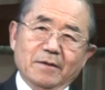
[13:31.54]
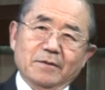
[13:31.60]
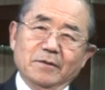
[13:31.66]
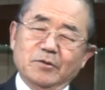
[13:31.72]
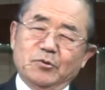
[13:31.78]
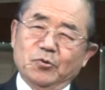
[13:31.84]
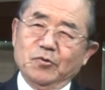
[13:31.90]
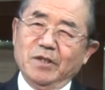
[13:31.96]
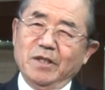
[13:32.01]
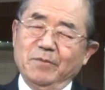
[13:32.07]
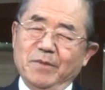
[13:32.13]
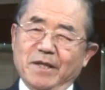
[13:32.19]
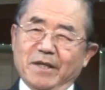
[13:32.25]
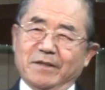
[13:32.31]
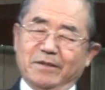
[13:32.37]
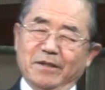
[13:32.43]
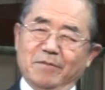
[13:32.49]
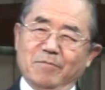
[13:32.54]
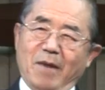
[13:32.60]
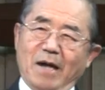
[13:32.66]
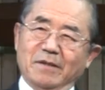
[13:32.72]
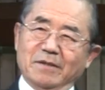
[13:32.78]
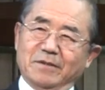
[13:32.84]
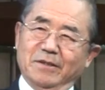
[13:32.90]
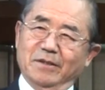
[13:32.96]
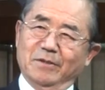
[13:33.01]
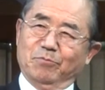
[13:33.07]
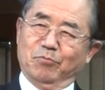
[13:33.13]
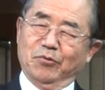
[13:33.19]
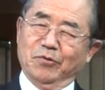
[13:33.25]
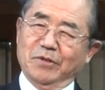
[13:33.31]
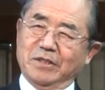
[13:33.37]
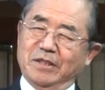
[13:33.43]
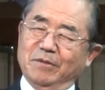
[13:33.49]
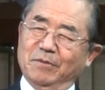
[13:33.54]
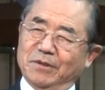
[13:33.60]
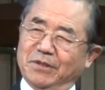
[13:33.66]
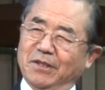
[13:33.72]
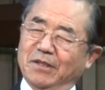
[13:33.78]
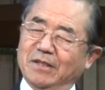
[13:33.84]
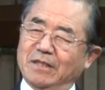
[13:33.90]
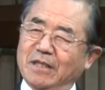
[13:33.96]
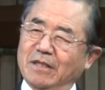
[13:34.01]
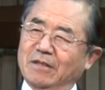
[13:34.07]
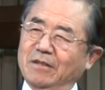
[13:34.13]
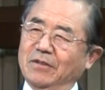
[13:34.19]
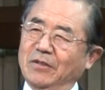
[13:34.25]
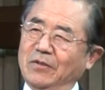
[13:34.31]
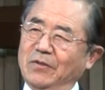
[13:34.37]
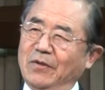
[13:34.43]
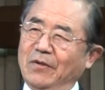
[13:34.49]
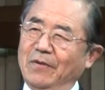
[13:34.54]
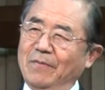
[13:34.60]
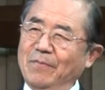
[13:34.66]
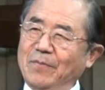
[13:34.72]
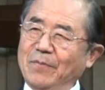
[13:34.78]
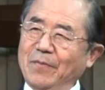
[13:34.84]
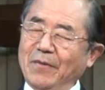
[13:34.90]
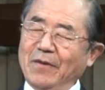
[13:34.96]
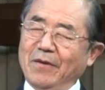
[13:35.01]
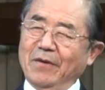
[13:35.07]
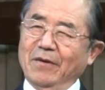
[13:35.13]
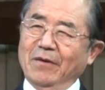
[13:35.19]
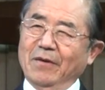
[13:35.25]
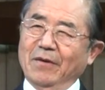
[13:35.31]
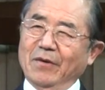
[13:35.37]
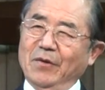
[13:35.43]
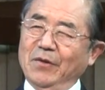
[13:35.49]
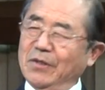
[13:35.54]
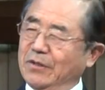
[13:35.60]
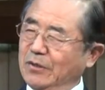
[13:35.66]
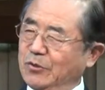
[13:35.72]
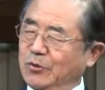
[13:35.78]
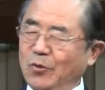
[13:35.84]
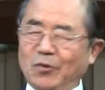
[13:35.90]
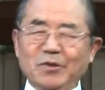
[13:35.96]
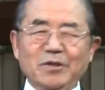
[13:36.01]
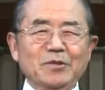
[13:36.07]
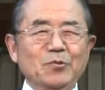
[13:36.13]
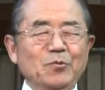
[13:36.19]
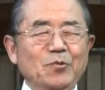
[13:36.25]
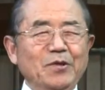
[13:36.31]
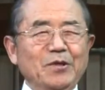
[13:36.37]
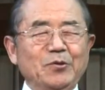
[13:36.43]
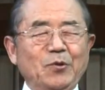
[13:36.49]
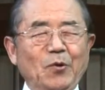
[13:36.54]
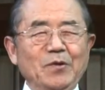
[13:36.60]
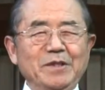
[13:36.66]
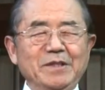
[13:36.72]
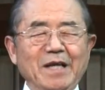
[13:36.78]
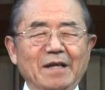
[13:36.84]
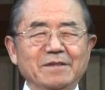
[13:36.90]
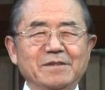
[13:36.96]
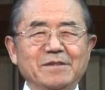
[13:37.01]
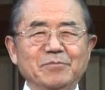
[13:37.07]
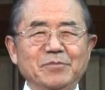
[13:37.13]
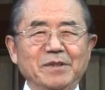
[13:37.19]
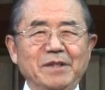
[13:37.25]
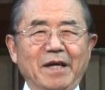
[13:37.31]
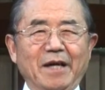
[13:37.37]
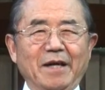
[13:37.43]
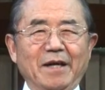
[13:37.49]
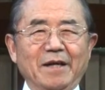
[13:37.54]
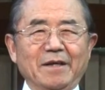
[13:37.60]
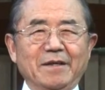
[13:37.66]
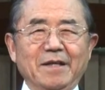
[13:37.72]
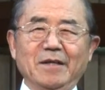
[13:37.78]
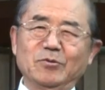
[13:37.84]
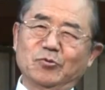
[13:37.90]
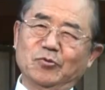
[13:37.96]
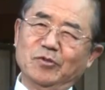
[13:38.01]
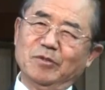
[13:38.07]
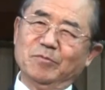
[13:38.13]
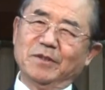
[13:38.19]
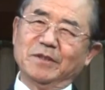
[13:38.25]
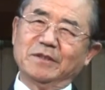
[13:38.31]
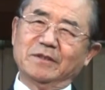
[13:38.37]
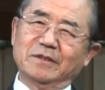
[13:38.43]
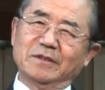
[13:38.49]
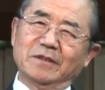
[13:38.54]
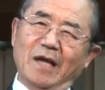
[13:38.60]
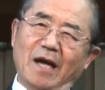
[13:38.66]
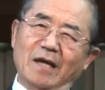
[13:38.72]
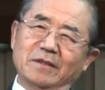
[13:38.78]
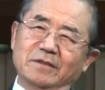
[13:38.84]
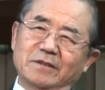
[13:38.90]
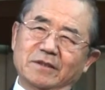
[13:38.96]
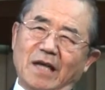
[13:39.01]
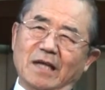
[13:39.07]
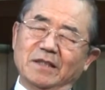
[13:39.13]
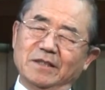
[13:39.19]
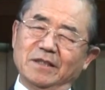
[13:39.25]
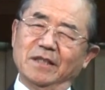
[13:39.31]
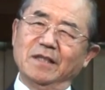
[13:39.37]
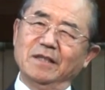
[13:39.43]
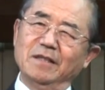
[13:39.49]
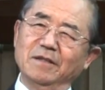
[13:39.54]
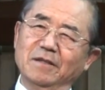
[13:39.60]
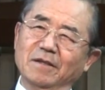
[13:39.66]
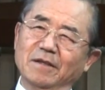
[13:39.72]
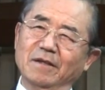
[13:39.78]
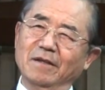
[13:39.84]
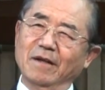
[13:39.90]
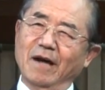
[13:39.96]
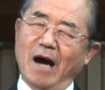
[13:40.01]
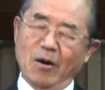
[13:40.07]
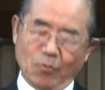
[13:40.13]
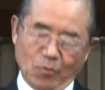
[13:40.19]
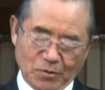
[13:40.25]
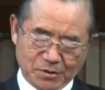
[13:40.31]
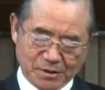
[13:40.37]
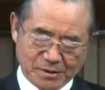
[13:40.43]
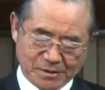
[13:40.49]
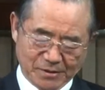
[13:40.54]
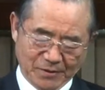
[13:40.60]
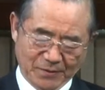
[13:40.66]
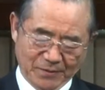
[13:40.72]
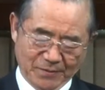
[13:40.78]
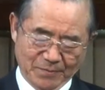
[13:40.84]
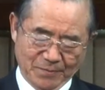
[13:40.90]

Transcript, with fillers: 그 주님이 그말그 그 부르짖음을 들으셨거든요. 그런데 그쪽으로 얼굴을 돌리지 않습니다. 그냥 주님은 자, 자신의 일을 하고 있었어요.